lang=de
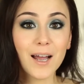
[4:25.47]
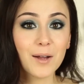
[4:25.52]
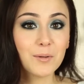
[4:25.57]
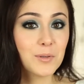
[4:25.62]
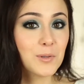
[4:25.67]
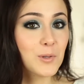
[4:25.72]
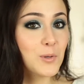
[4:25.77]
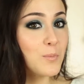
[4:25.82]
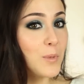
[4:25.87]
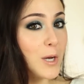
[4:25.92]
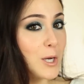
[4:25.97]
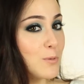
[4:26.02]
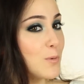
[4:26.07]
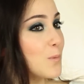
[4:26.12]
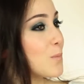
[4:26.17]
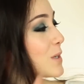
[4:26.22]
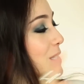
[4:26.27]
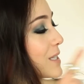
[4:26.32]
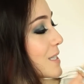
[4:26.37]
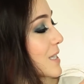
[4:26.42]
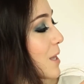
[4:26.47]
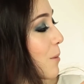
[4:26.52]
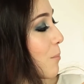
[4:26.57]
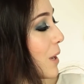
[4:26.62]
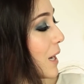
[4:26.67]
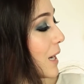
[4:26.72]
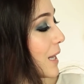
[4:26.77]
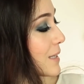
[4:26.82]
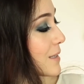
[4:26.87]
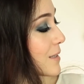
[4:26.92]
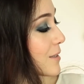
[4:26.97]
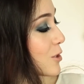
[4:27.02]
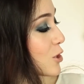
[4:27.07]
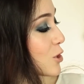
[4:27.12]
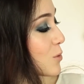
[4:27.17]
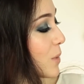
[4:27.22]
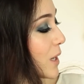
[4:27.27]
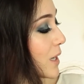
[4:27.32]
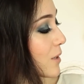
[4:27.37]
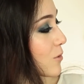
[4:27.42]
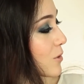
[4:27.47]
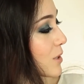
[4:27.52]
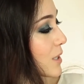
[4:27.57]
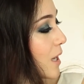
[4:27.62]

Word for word: habe ich zum Beispiel mit dieser Palette geschminkt und